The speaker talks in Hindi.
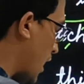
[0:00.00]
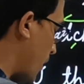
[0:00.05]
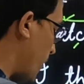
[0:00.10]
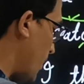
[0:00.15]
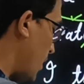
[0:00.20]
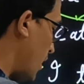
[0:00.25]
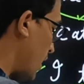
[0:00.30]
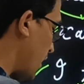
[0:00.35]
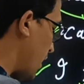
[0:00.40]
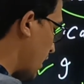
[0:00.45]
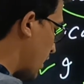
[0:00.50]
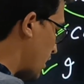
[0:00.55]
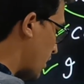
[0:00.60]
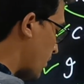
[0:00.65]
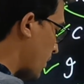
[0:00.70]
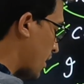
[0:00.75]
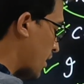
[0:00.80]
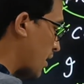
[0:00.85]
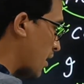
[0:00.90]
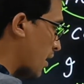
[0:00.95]
हमें
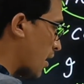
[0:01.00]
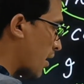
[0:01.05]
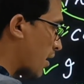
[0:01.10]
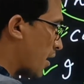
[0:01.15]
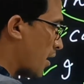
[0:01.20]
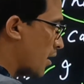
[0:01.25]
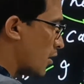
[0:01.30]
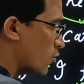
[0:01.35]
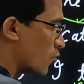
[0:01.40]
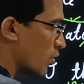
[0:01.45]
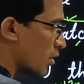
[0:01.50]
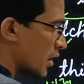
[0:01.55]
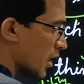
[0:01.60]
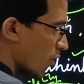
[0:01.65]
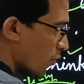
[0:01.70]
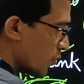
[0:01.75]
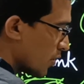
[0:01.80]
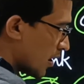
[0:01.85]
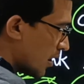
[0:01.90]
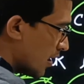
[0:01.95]
माइनर लगाना है जो कि
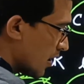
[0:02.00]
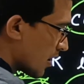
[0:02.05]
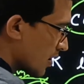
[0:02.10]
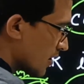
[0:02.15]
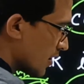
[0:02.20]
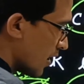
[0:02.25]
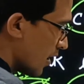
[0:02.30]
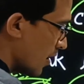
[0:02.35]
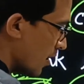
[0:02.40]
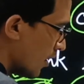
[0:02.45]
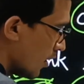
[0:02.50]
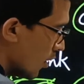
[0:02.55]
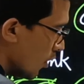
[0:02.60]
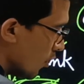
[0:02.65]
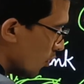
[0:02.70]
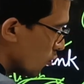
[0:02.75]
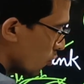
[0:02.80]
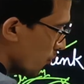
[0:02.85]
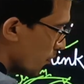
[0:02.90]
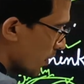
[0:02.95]
नाउन के लिए लगता है
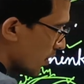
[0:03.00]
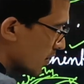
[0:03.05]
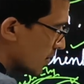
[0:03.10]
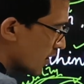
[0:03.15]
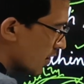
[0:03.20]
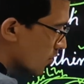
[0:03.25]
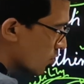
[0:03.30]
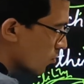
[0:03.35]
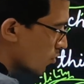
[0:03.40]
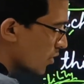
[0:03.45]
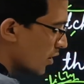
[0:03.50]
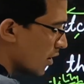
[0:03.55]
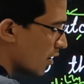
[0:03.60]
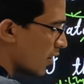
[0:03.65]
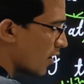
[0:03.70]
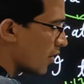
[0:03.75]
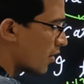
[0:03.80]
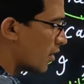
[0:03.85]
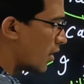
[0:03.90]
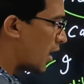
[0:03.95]
तो प्रीसियस को
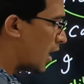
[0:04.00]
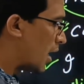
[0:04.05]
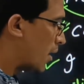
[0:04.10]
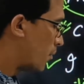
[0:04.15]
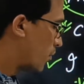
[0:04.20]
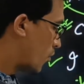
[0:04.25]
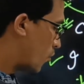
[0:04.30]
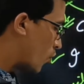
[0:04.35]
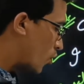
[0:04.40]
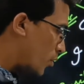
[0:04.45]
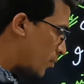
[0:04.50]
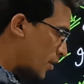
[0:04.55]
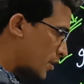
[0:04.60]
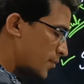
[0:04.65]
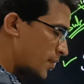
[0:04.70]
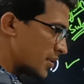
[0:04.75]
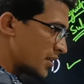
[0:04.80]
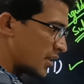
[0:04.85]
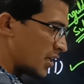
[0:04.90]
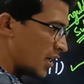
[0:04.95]
देखकर आप कोई भी
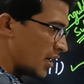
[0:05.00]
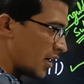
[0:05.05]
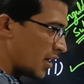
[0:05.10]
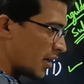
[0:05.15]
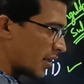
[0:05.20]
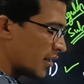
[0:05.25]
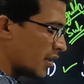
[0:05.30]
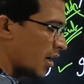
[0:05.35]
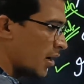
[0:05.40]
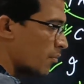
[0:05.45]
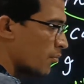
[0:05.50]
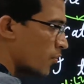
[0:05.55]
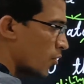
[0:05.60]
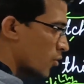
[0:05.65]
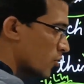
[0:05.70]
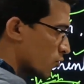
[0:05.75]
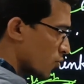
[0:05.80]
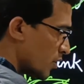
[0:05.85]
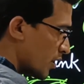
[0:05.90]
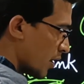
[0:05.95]
इसमें से नहीं लगाएंगे आप
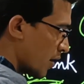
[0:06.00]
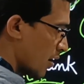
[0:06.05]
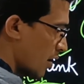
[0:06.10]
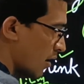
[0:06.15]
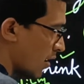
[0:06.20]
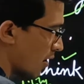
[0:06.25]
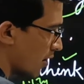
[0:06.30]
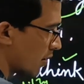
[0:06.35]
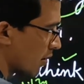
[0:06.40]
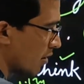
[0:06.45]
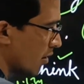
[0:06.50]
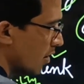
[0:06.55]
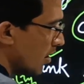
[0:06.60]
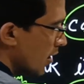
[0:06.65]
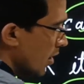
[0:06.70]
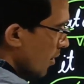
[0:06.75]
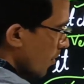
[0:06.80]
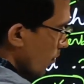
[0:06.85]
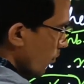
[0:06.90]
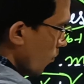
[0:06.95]
बुक्स को देखकर लगाएंगे
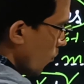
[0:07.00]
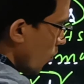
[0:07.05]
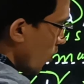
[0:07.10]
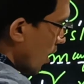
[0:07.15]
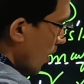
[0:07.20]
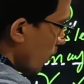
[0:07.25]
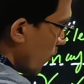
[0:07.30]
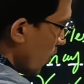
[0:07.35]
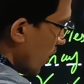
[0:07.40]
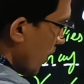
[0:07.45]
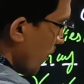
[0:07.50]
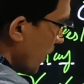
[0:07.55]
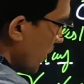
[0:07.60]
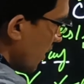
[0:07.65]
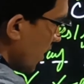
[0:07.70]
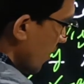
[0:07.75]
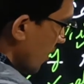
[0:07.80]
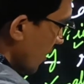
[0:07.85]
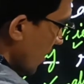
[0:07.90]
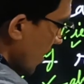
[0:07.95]
बुक आपको यहाँ
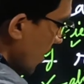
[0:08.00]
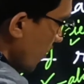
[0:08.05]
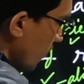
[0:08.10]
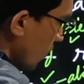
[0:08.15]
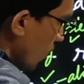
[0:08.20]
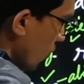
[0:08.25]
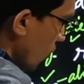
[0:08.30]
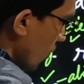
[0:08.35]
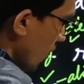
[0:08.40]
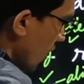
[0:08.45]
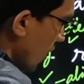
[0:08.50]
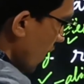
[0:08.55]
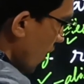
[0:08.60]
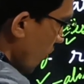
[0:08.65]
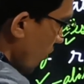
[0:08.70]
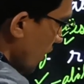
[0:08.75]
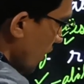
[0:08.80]
पर दिख रहा है प्लूरल